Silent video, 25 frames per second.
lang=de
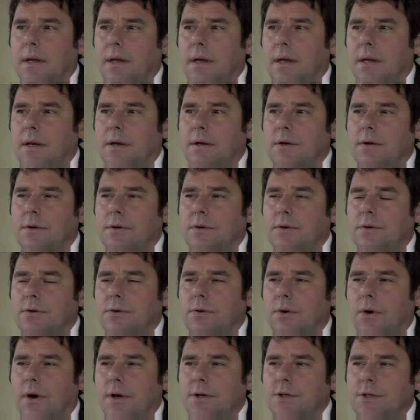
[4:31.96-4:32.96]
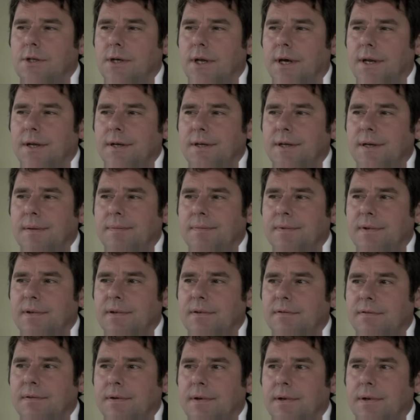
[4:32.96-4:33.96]
In Deutschland gibt
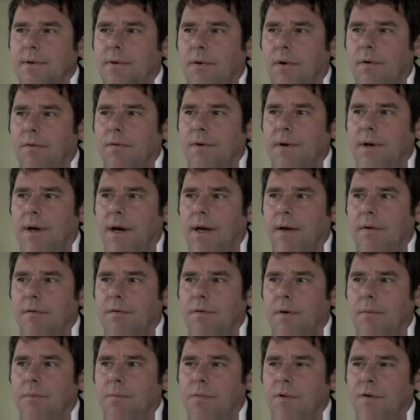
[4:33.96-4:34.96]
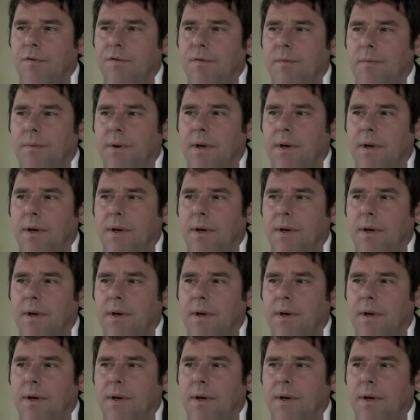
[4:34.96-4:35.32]
es, finde ich, häufig einen verblüffend